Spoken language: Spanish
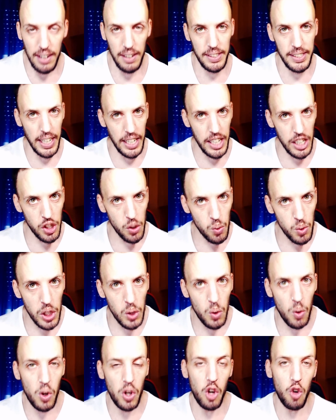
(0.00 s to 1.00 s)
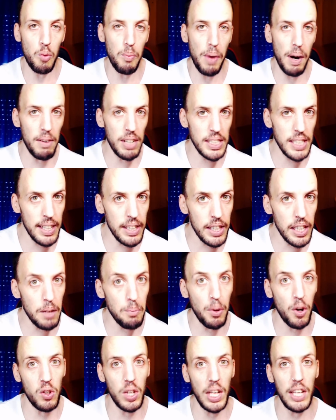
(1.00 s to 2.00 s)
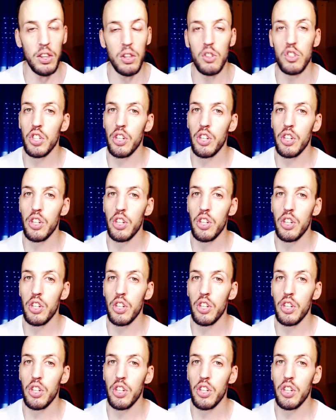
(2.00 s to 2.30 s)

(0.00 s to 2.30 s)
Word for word: ya que es un título que ocupa bastante y por lo tanto os